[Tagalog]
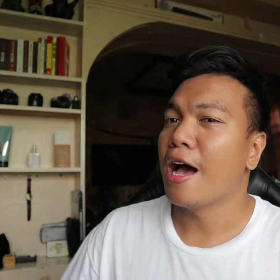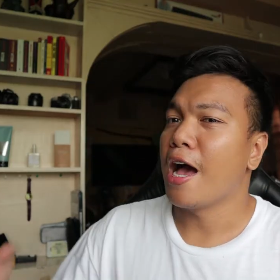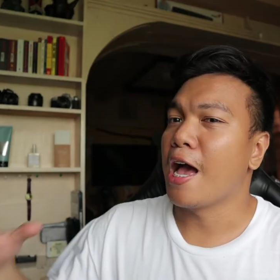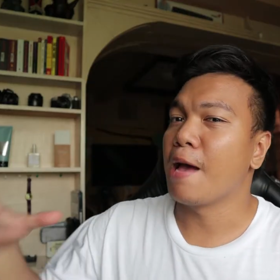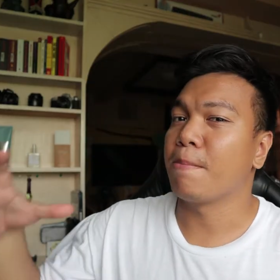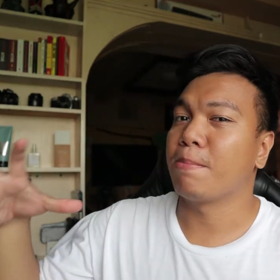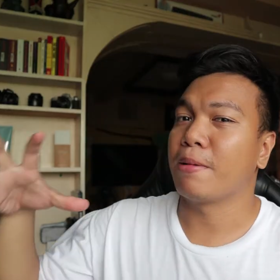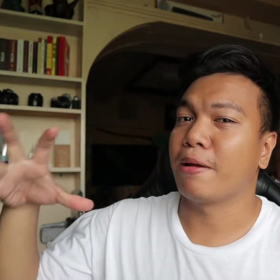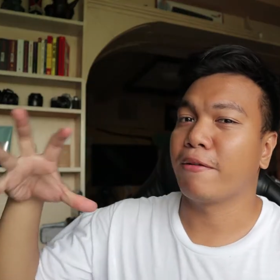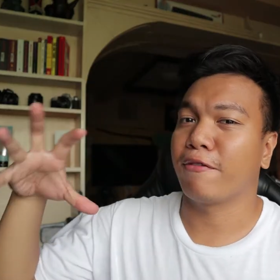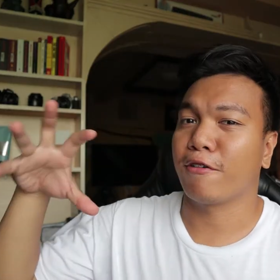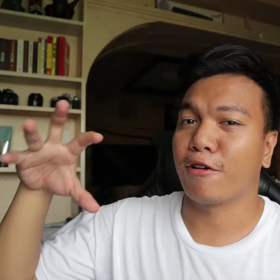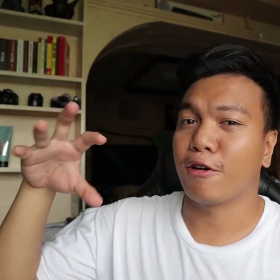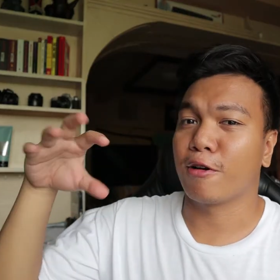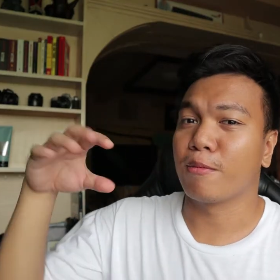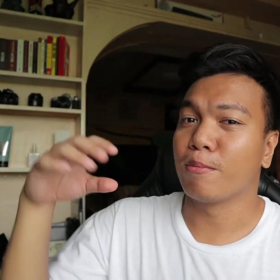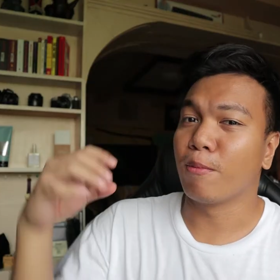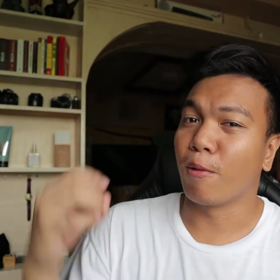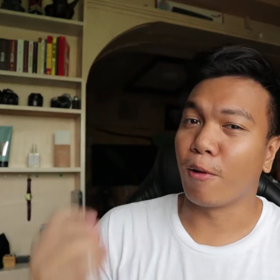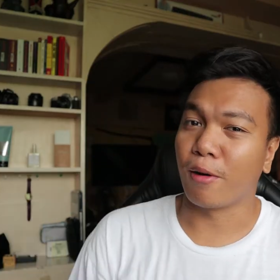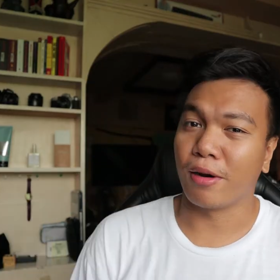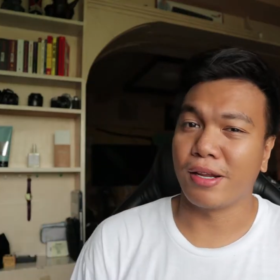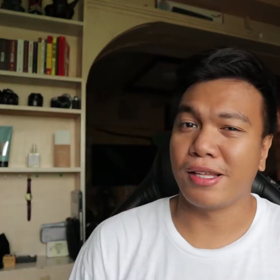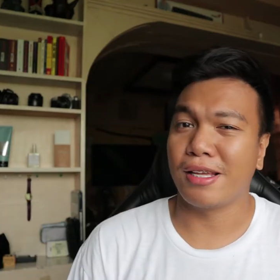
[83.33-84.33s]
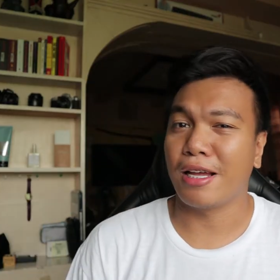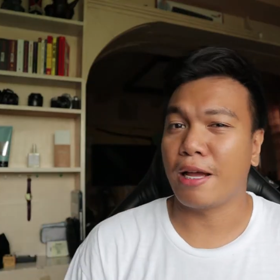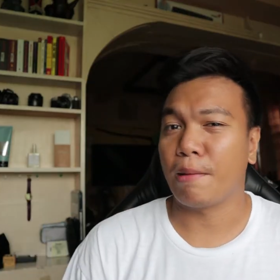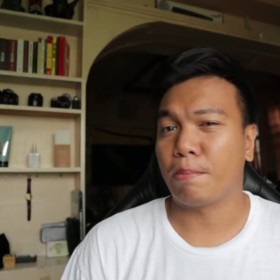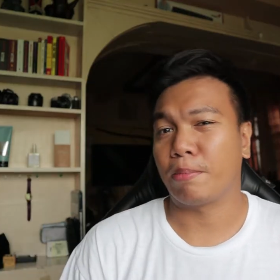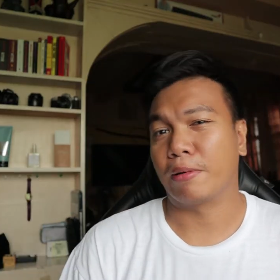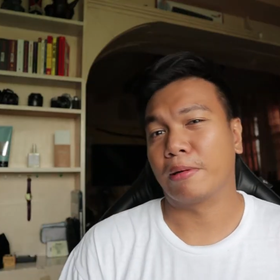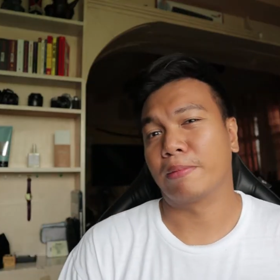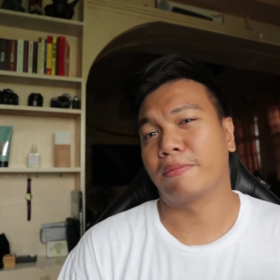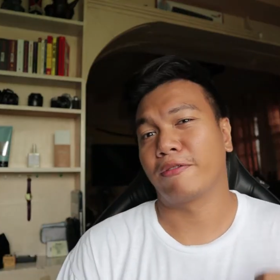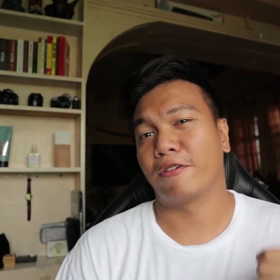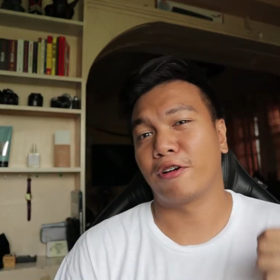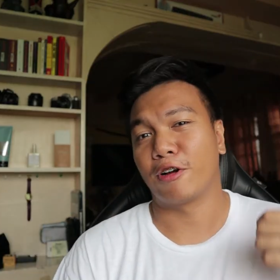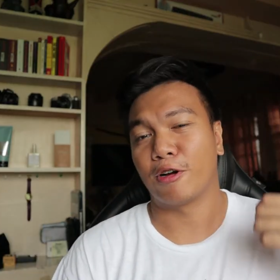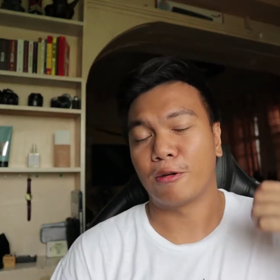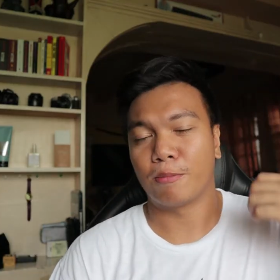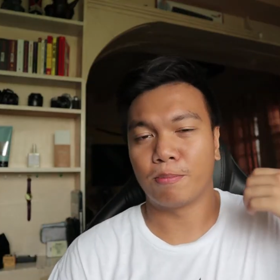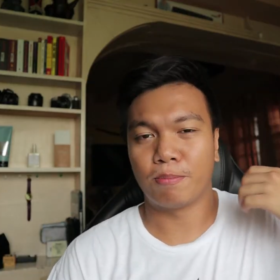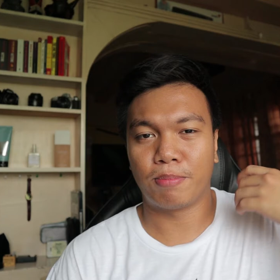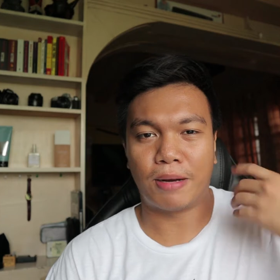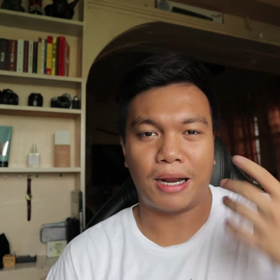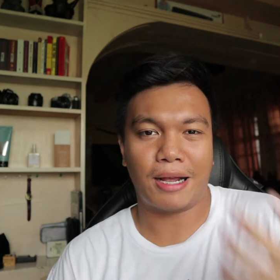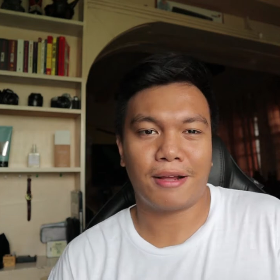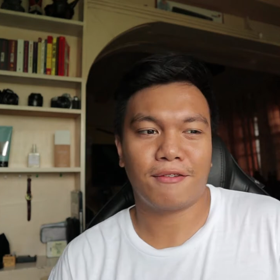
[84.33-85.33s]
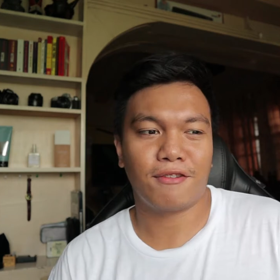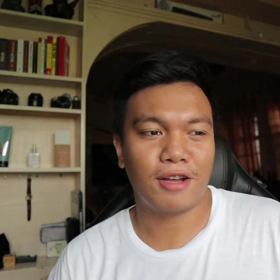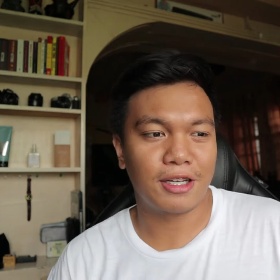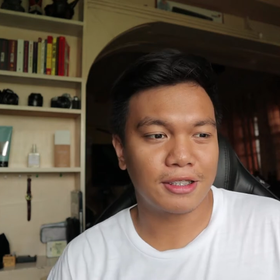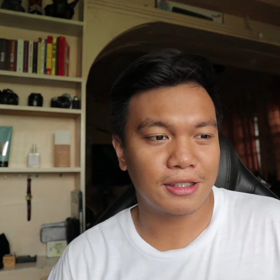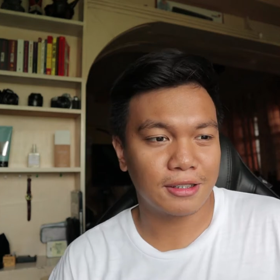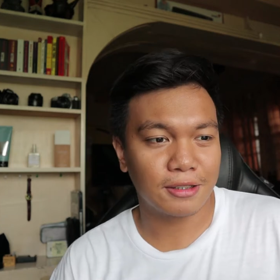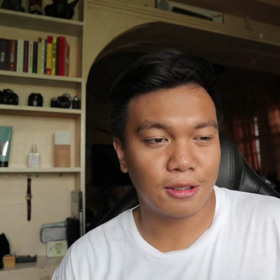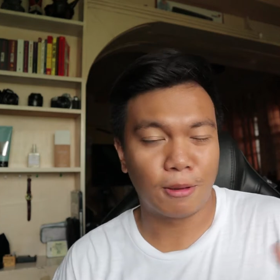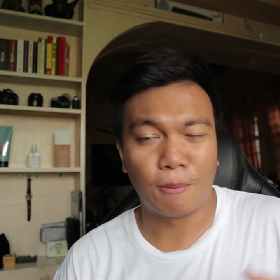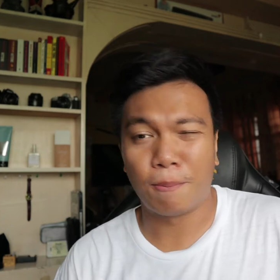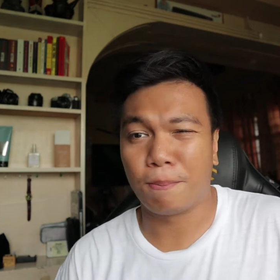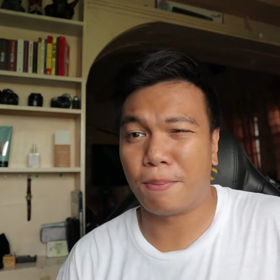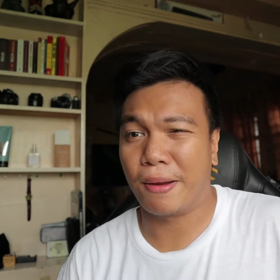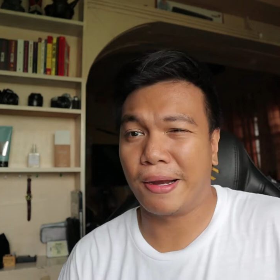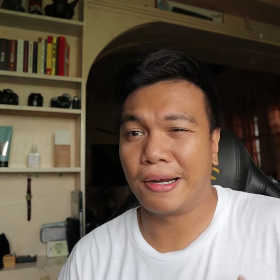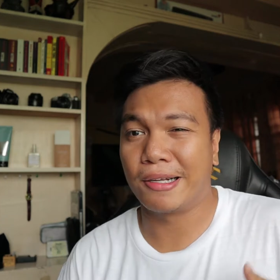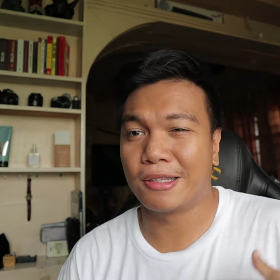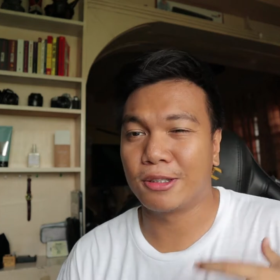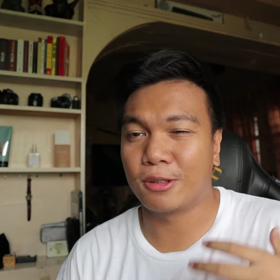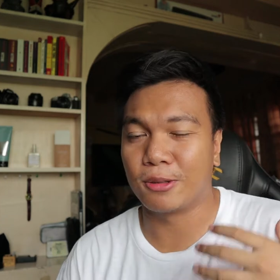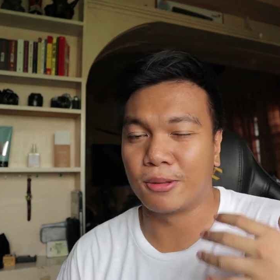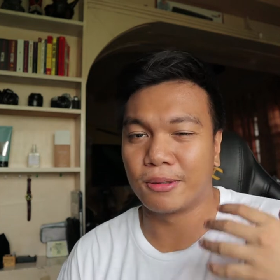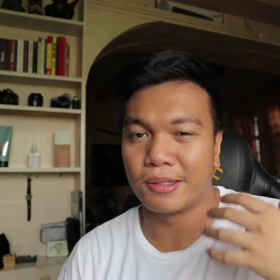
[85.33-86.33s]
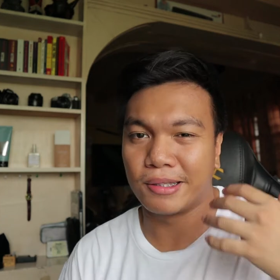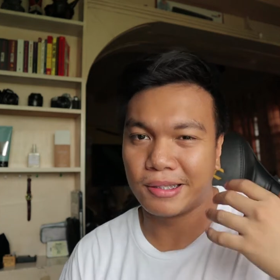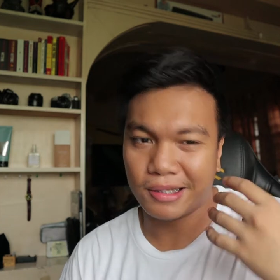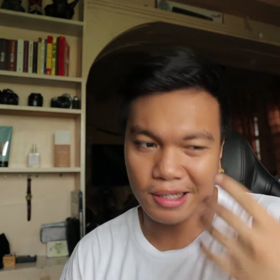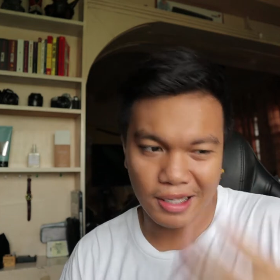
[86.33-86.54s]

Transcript: I prefer morning, I prefer breakfast compared to